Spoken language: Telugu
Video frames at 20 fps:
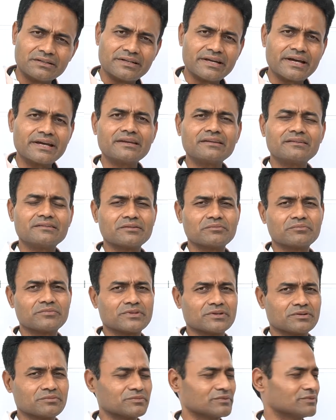డైట్
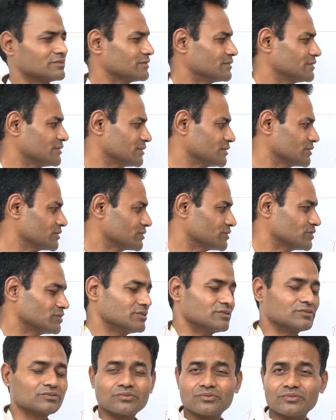చెప్తాము
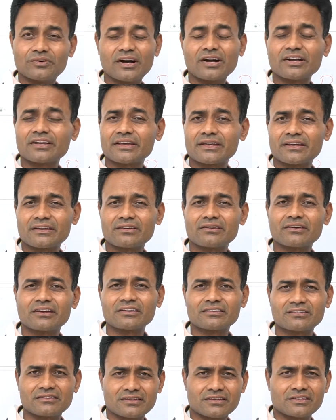కొంచెం వాకింగ్
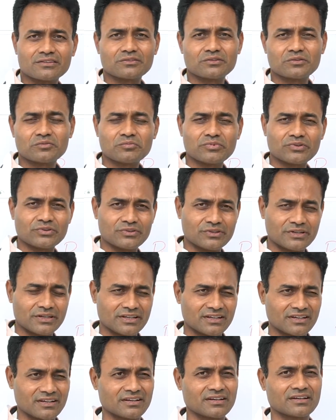ఎక్సర్సైజు పొద్దున్న